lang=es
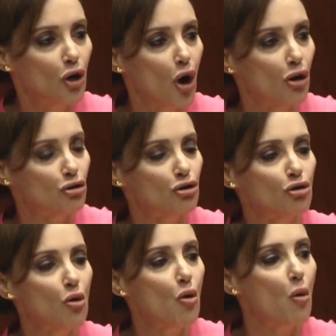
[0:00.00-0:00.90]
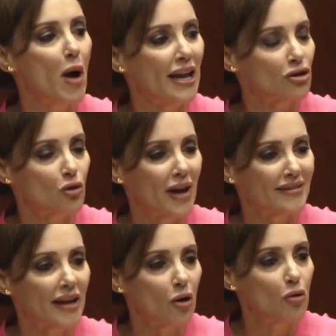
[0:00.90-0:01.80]
con su hueso
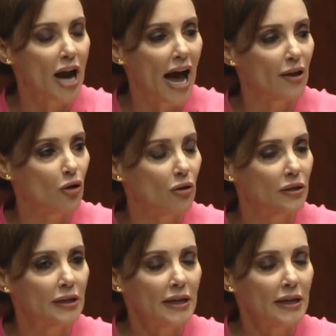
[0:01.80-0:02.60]
asegurado,